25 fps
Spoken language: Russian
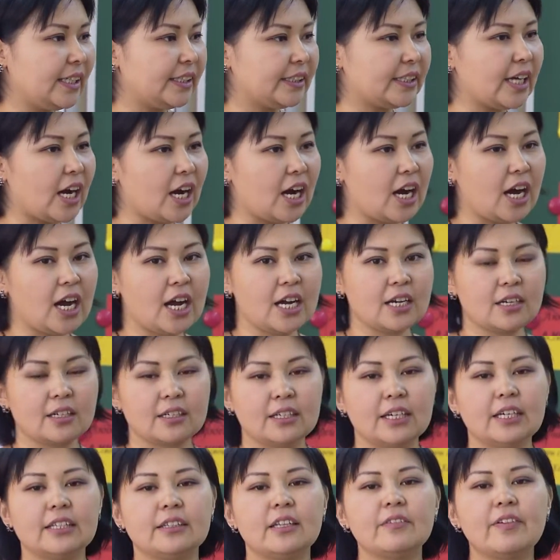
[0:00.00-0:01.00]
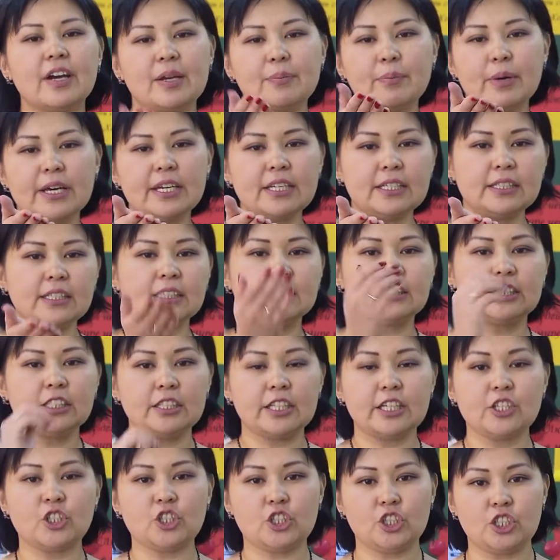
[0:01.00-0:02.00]
Так, давай, Марина, ты
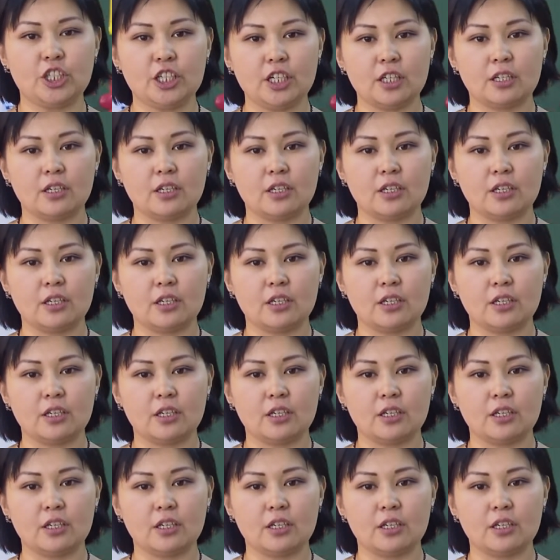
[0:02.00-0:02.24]
начни.